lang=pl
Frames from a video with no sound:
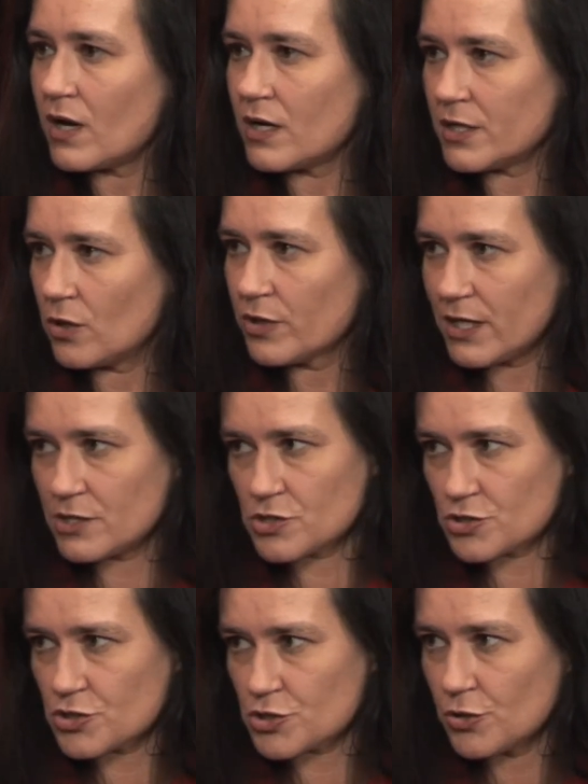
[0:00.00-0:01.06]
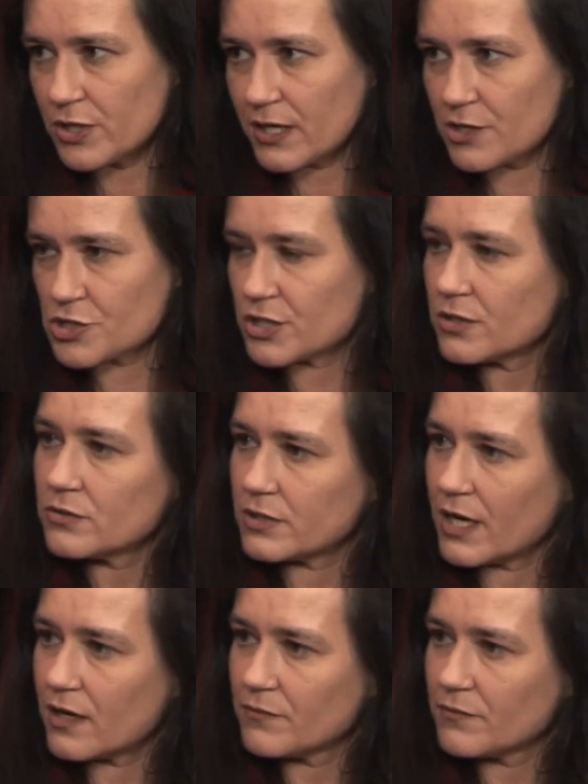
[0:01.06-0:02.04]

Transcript: ale i ona jest czyszczona każdego dnia.